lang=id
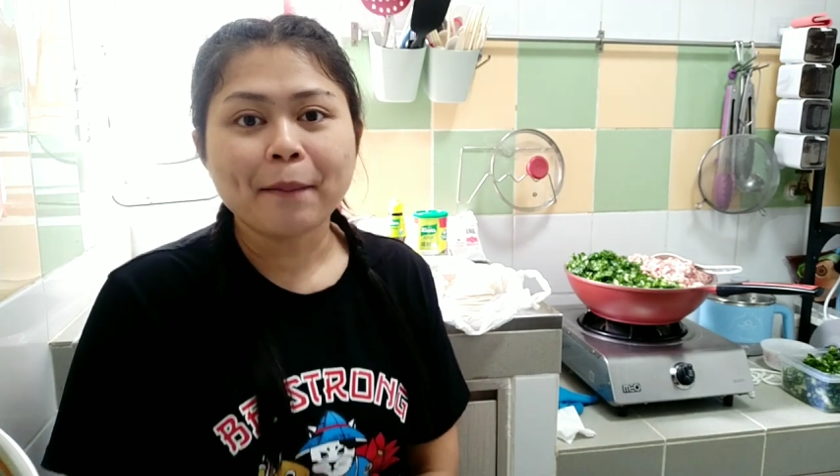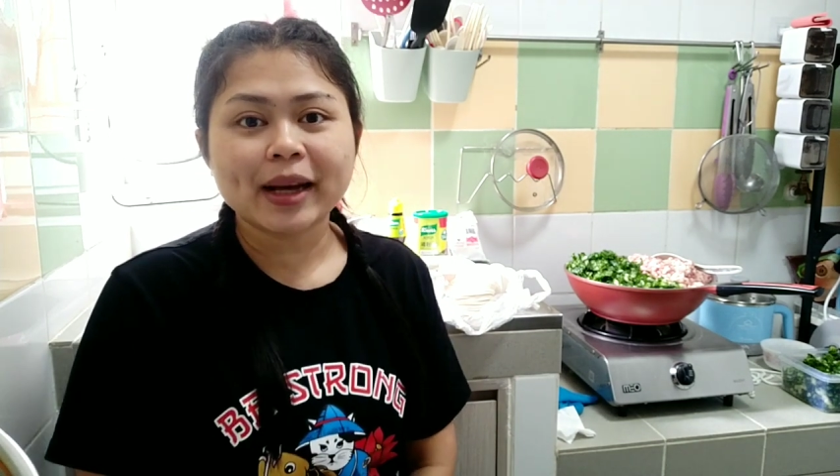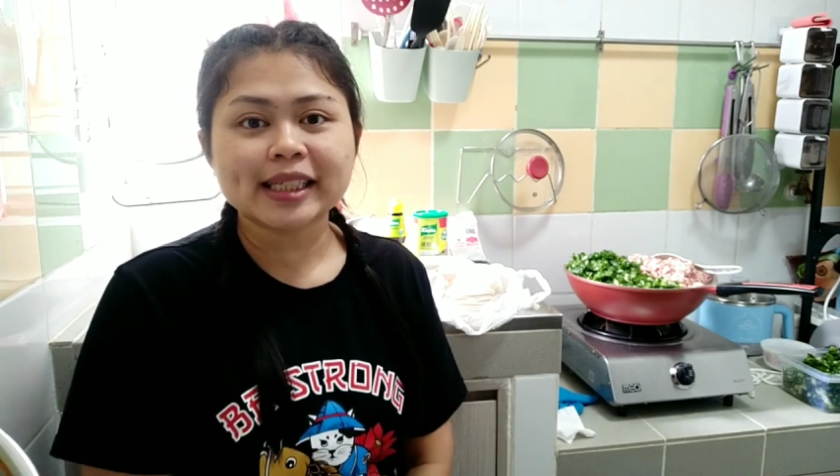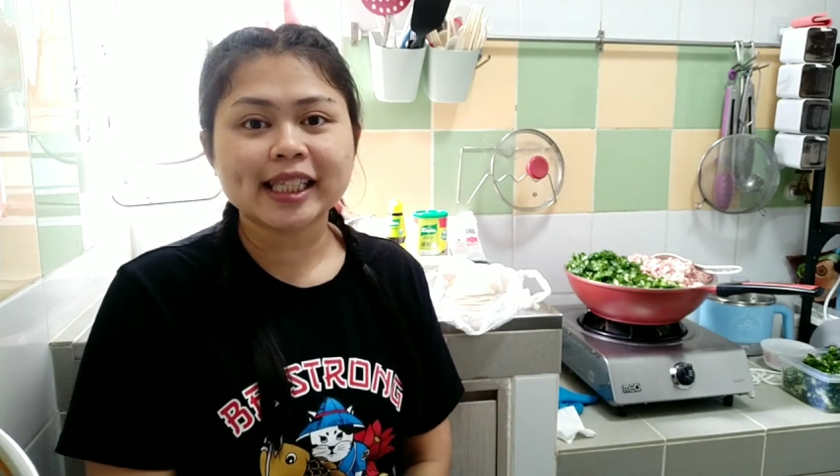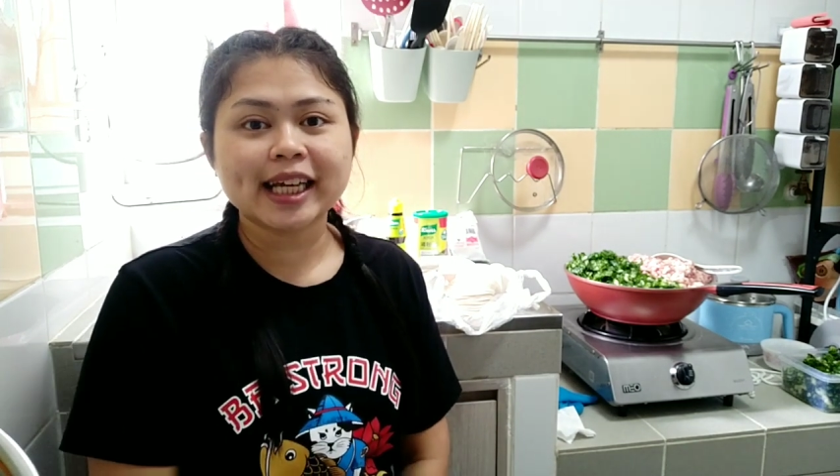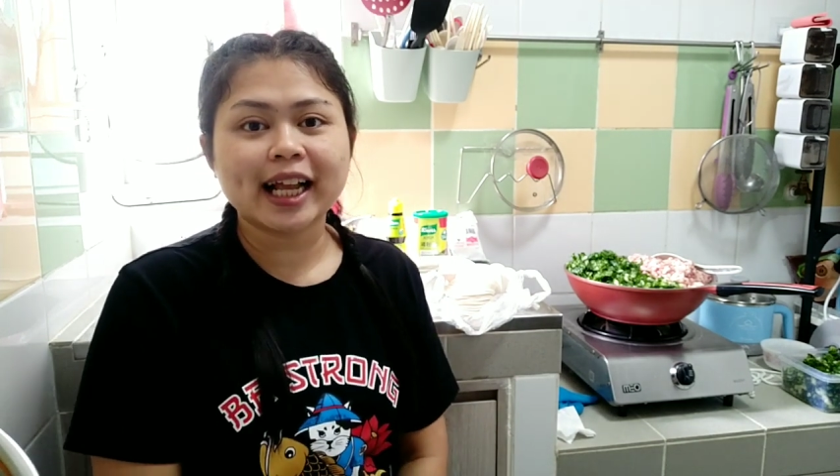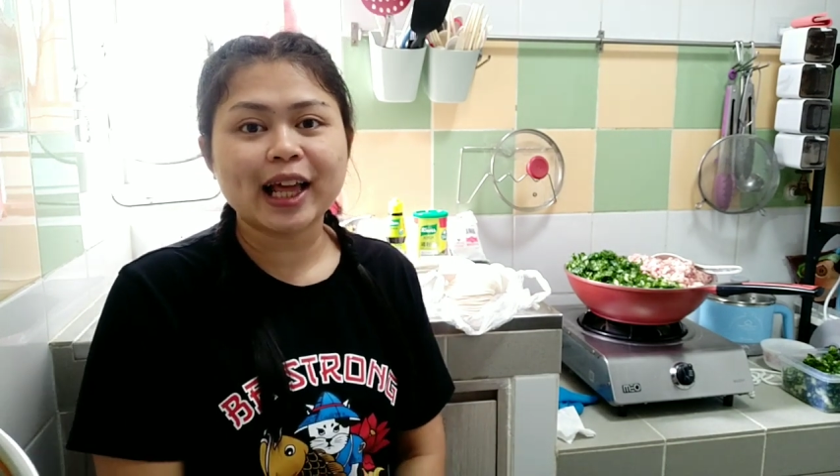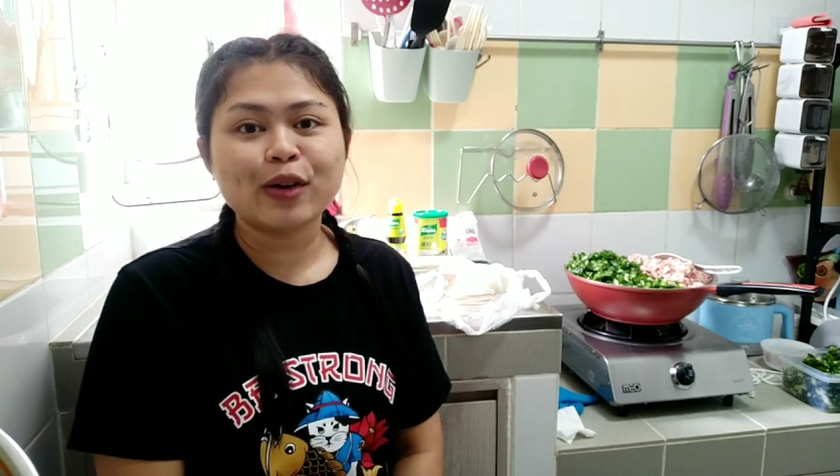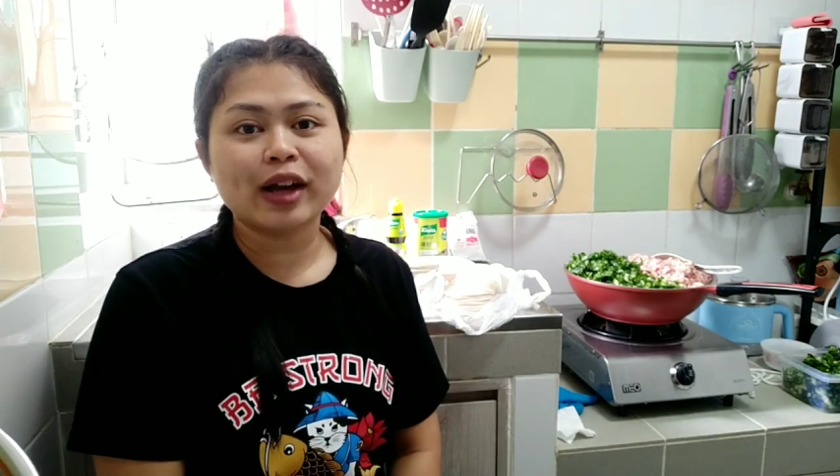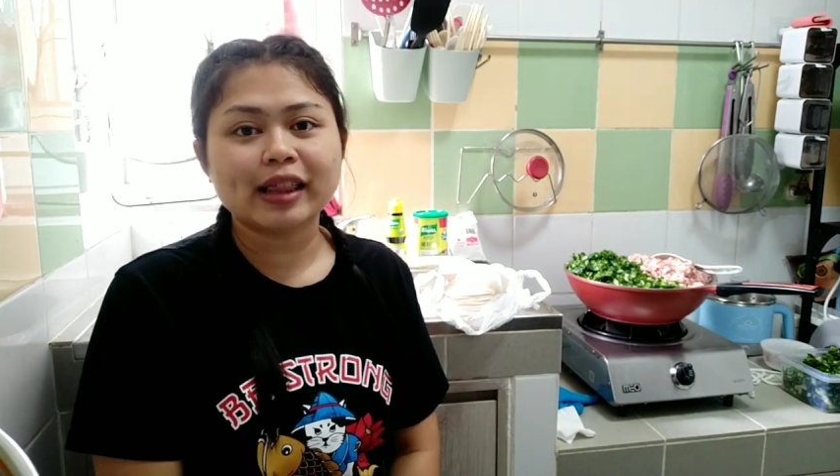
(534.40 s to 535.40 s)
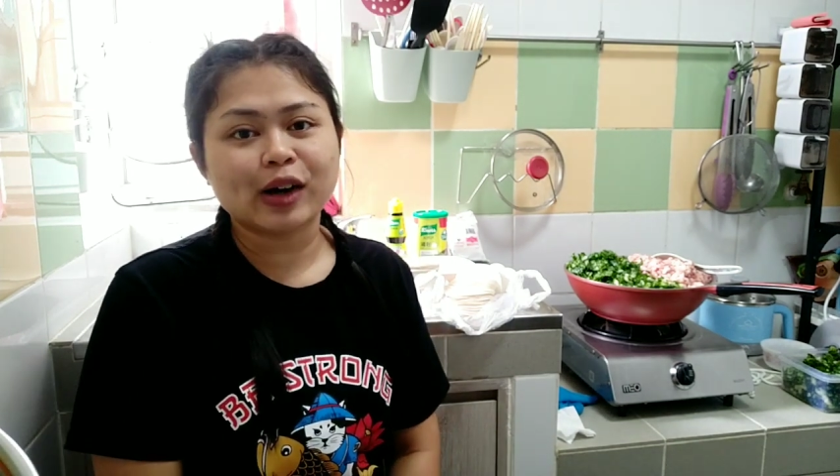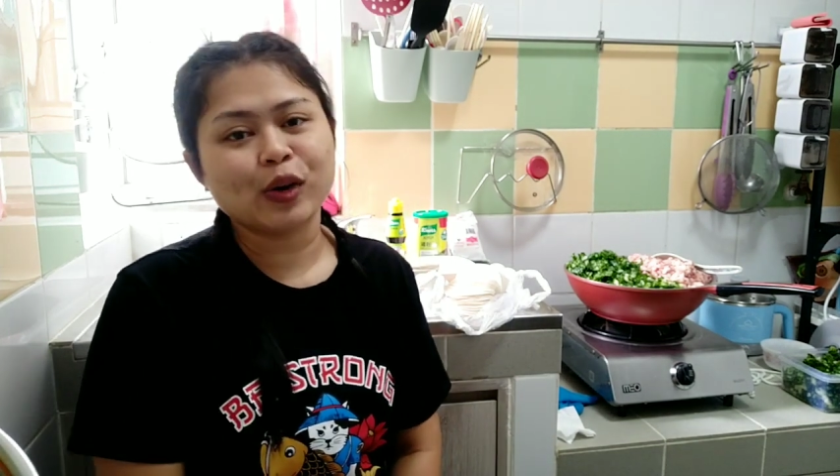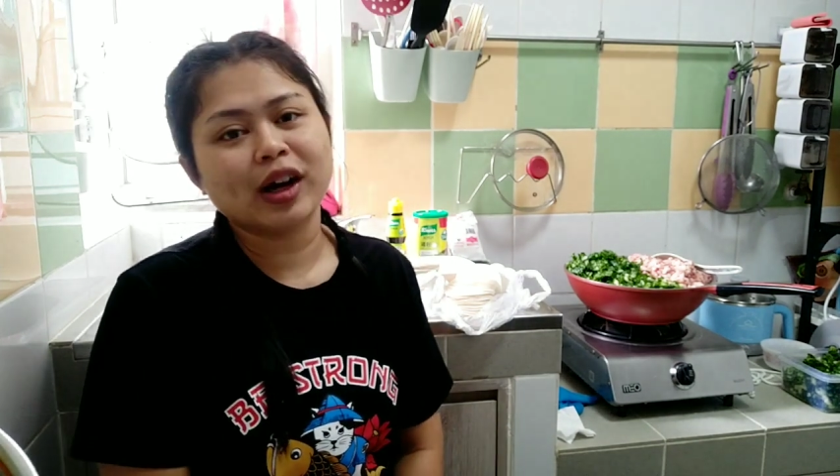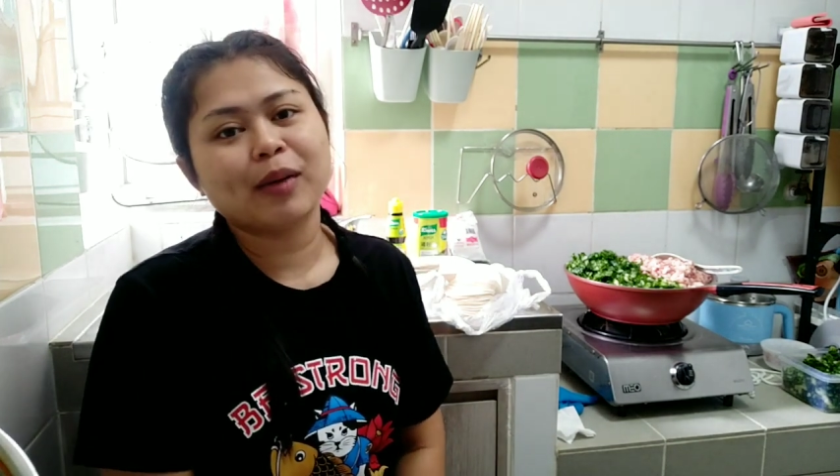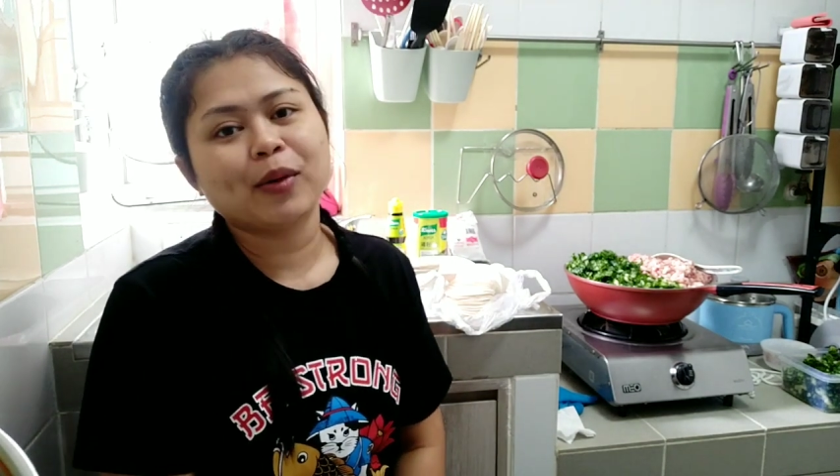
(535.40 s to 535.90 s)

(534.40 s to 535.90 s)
Pasti kalian udah tahu ya,